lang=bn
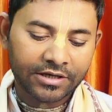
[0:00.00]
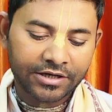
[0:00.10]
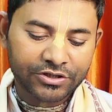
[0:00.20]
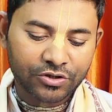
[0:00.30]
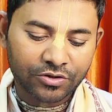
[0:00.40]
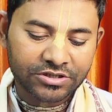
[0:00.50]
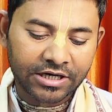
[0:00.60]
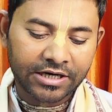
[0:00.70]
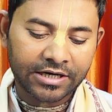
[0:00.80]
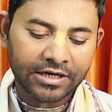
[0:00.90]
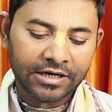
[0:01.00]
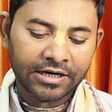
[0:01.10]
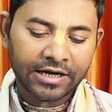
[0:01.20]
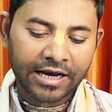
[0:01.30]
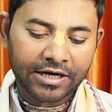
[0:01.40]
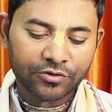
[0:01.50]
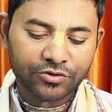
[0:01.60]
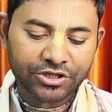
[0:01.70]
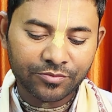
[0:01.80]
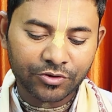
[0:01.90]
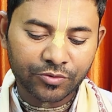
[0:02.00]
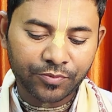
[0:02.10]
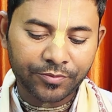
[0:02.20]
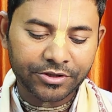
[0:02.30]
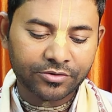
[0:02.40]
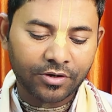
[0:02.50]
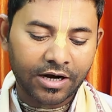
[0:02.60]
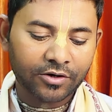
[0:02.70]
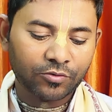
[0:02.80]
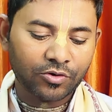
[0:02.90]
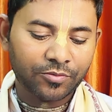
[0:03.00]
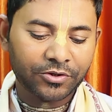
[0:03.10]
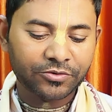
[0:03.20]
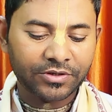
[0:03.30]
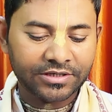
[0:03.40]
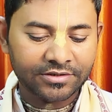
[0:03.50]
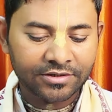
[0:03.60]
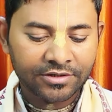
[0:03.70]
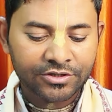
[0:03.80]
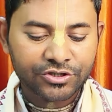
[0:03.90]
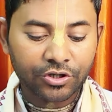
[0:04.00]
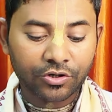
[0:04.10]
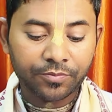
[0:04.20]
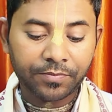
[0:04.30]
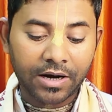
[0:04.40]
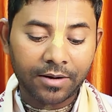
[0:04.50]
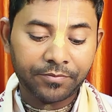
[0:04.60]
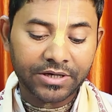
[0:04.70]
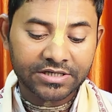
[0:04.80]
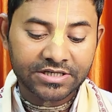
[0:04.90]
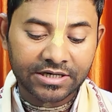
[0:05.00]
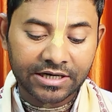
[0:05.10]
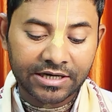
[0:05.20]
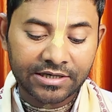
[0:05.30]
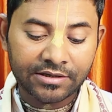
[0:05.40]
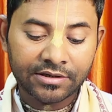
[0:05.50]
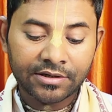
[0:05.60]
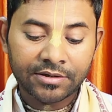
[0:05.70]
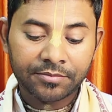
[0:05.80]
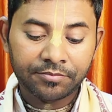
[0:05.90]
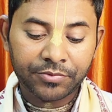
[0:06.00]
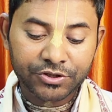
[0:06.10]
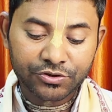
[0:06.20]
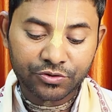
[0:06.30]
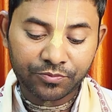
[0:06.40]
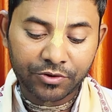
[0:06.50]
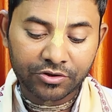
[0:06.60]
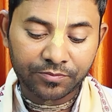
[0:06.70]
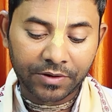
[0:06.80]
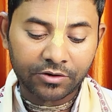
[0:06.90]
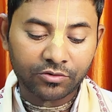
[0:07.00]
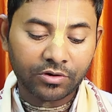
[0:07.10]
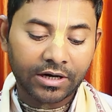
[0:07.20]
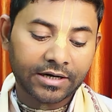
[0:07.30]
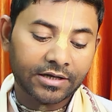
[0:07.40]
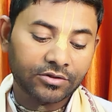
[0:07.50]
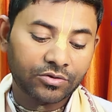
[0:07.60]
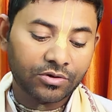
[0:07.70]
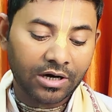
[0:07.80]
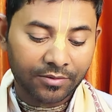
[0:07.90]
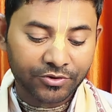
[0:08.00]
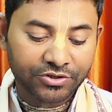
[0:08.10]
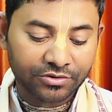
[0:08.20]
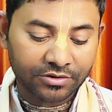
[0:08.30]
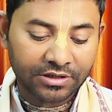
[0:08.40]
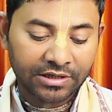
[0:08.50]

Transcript: এই সংসারে একাদশীর মতো পবিত্র আর কোনো ব্রত নেই সকল পাপ বিনাশের এই বিষ্ণুব্রত পালন করা একান্ত আবশ্যক